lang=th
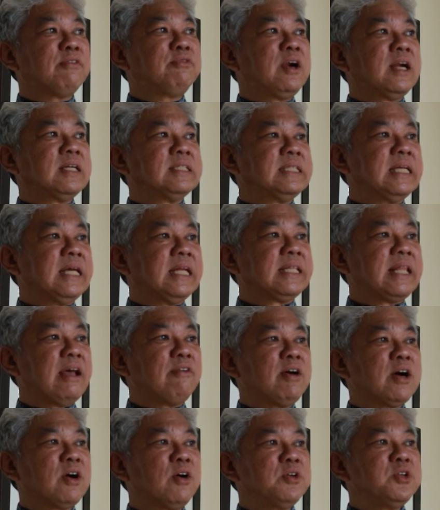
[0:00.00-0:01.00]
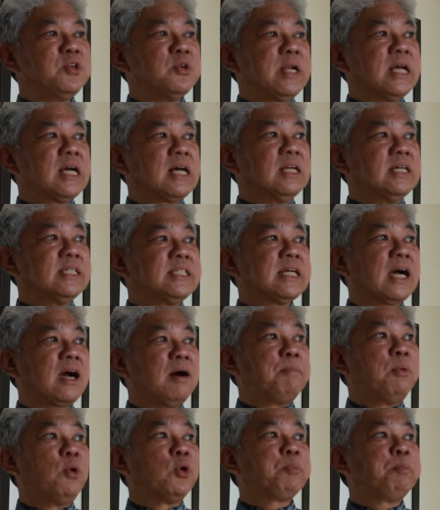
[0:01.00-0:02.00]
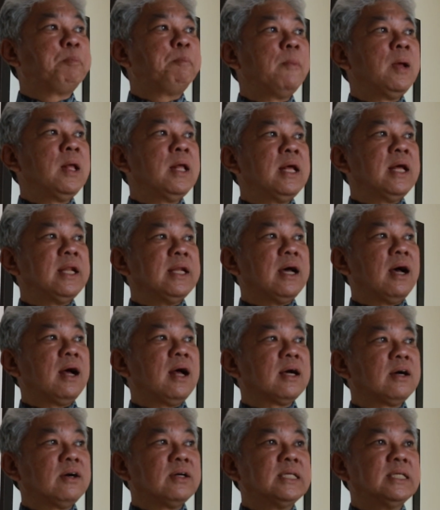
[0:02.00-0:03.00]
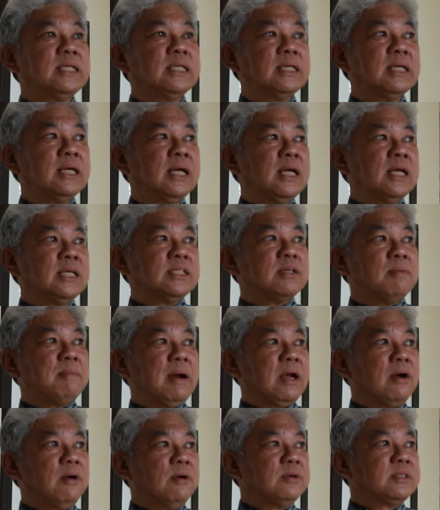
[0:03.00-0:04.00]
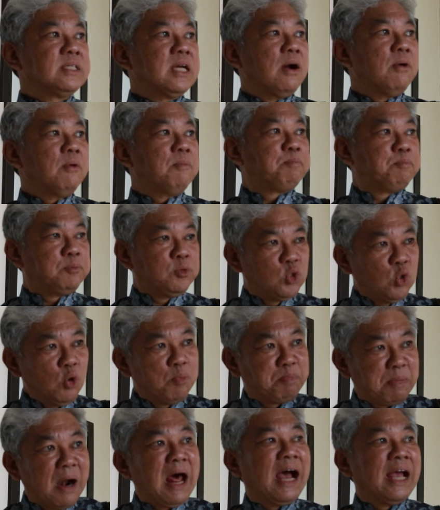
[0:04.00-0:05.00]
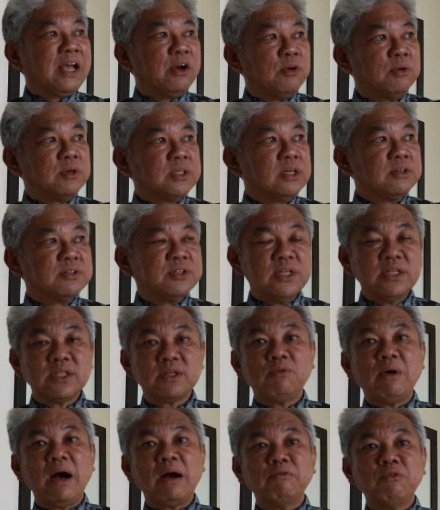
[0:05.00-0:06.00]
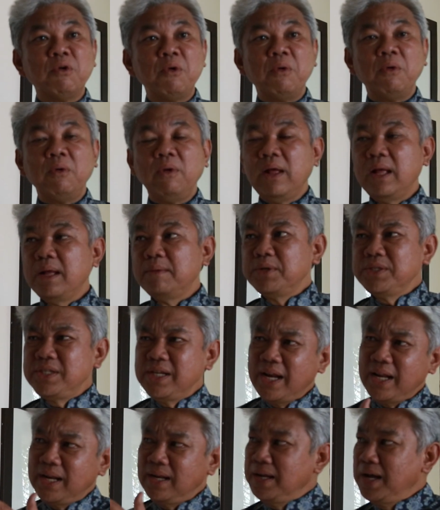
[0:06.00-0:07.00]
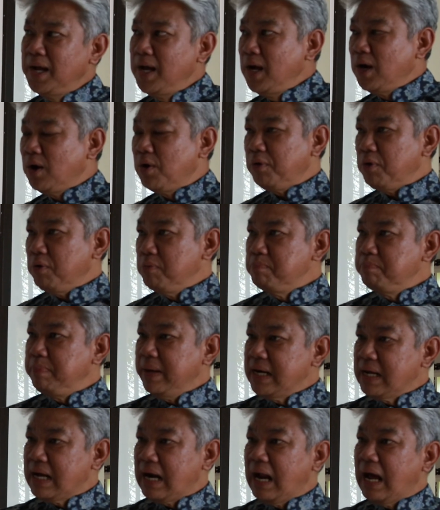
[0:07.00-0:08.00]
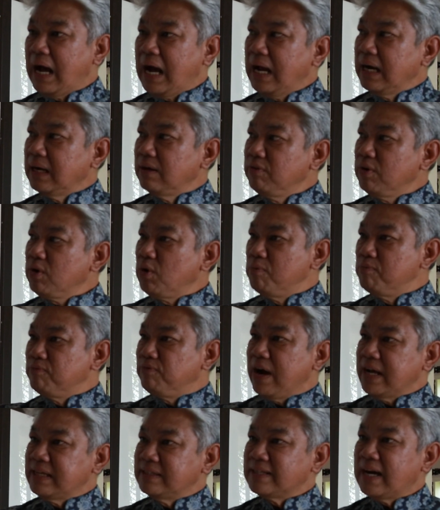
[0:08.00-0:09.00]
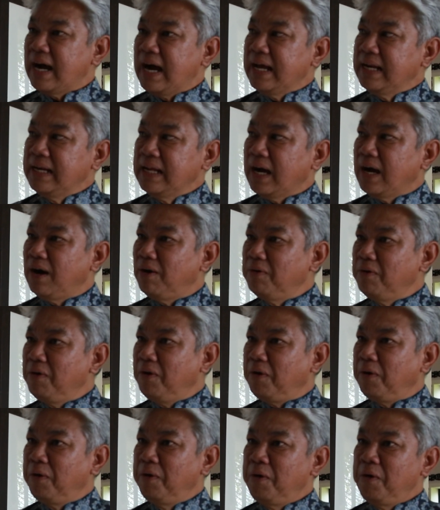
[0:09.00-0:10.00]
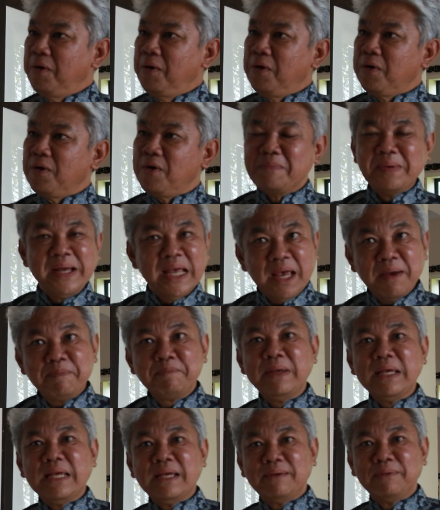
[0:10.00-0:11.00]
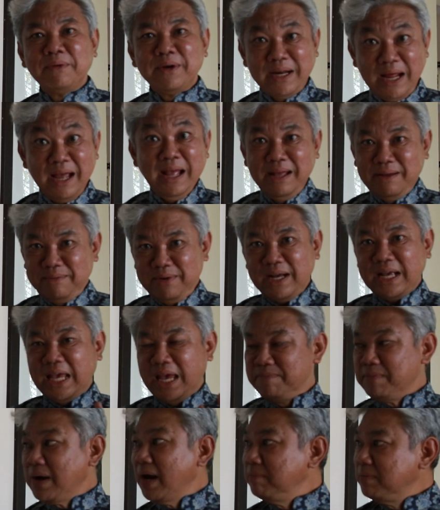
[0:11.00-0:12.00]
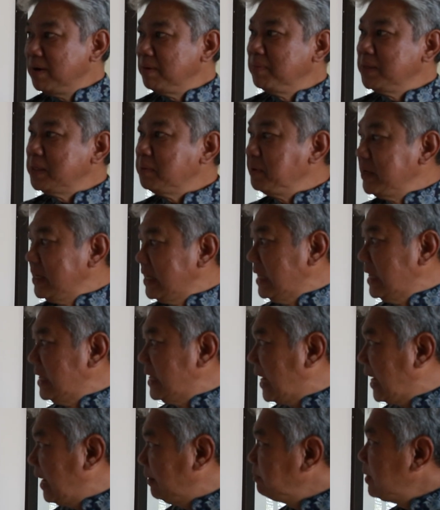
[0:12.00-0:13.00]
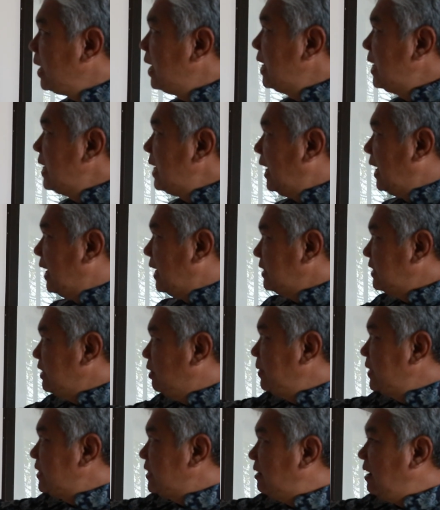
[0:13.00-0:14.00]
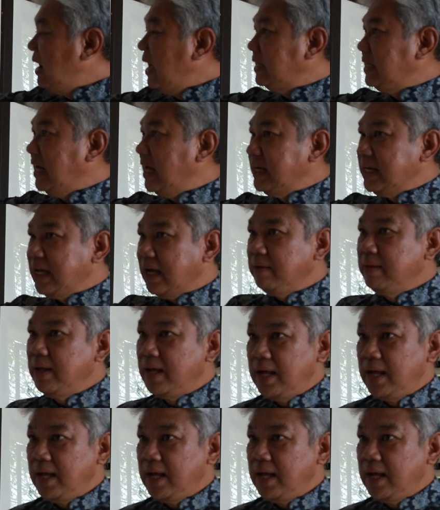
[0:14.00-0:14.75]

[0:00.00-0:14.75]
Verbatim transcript: กฝรั่งเศส แต่ว่าก็อยู่ในเครือจักรพรรดินะฮะก็คือสมัยของเจ้าช่วงปลายของเจ้าสีสว่างวง เพราะฉะนั้นกลุ่มเป็นกลางหรือว่ากลุ่มฝ่ายซ้ายเนี่ยเขาก็ก็ไม่แฮปปี้เพราะนะมาเกมการเมืองมันจะเป็น อย่างนี้นะครับเจ้าเพชรราชท่านเนี่ย